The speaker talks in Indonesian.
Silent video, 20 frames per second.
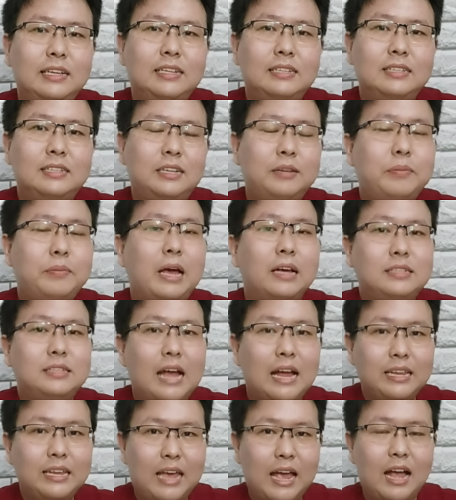Jadi
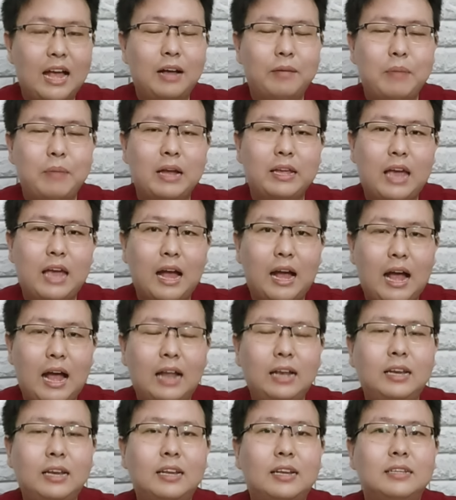biasanya
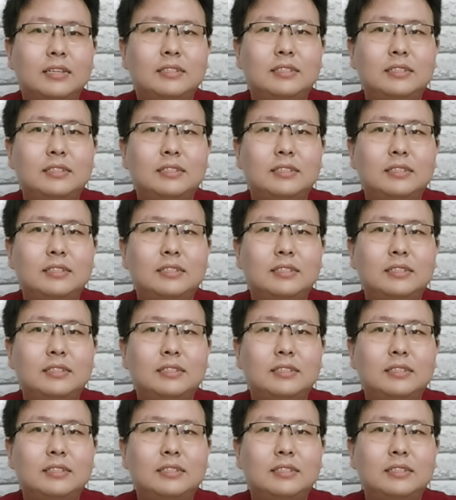kebanyakan